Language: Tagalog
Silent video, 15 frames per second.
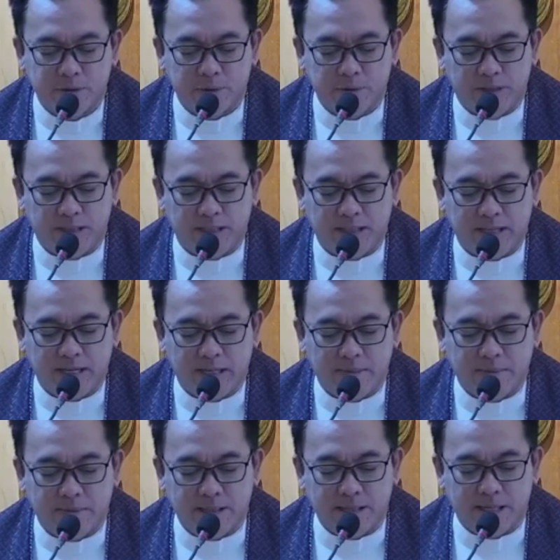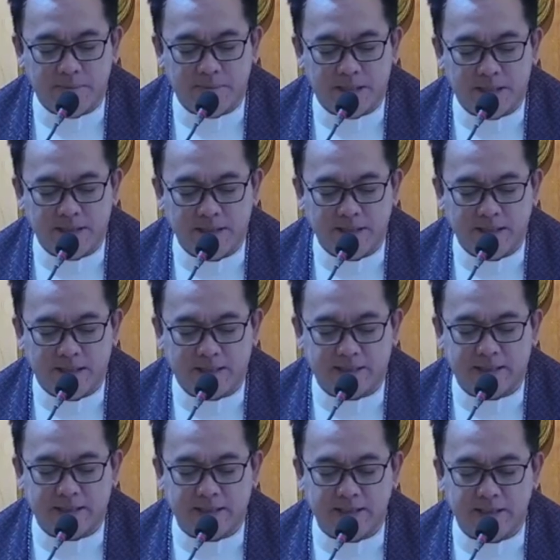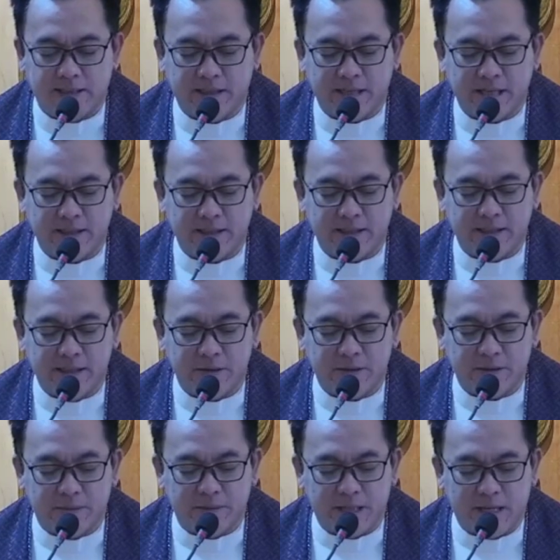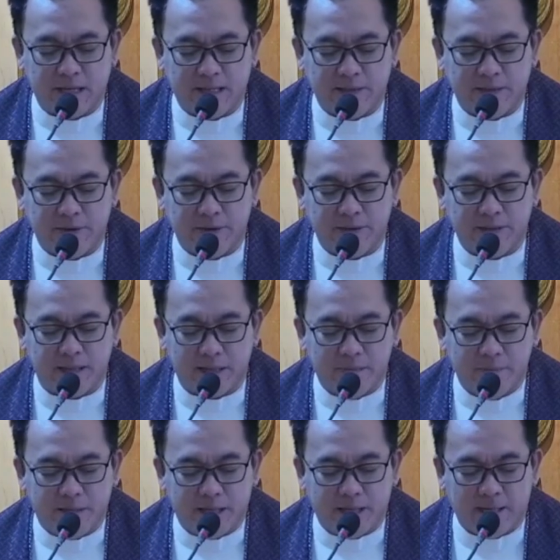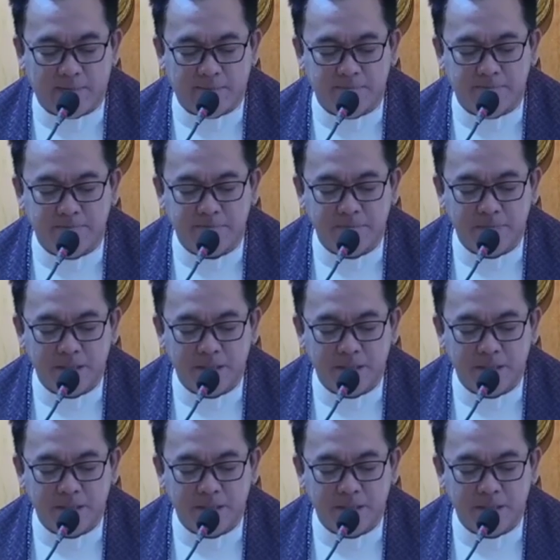Tumingala ang mayaman at kanyang natanaw sa malayo si Abraham,